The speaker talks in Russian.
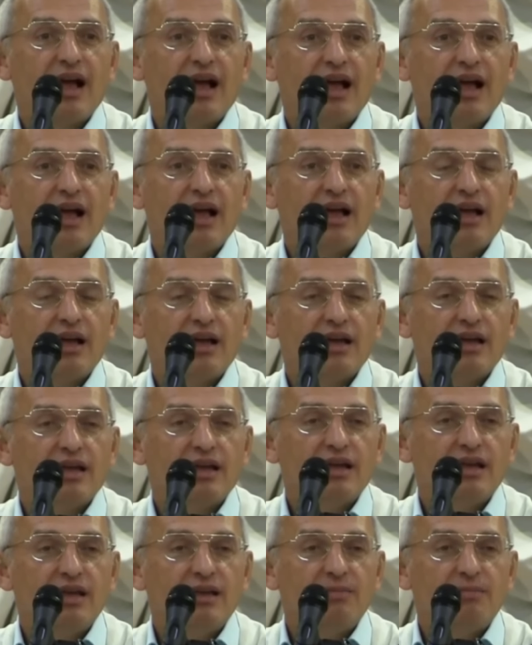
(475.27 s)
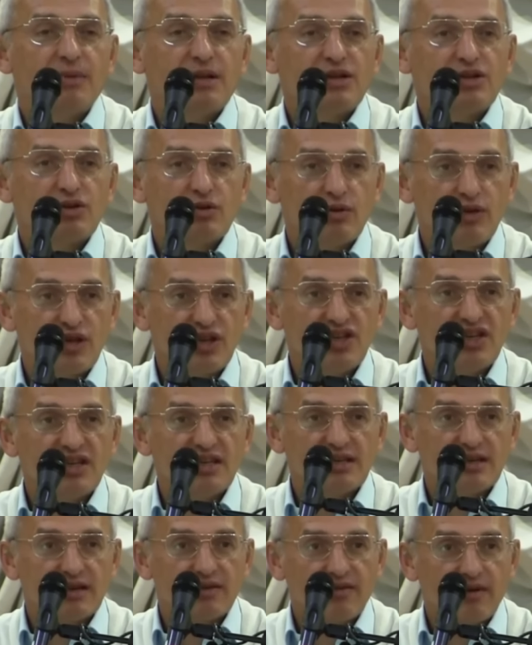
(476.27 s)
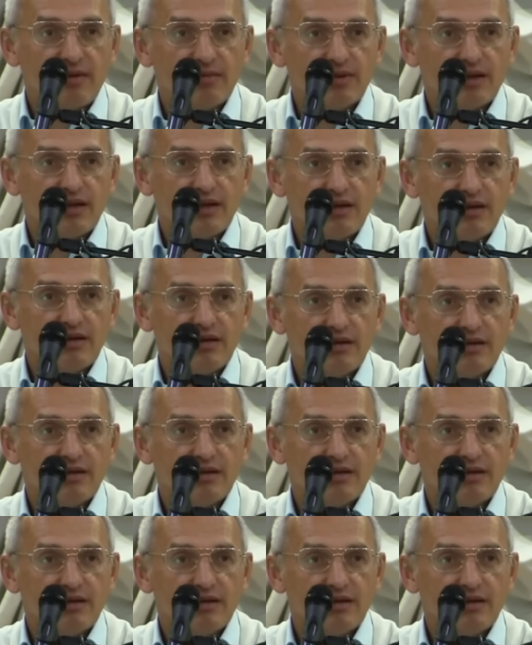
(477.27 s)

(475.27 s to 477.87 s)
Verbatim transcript: ну, и пришел лечиться к вам, да?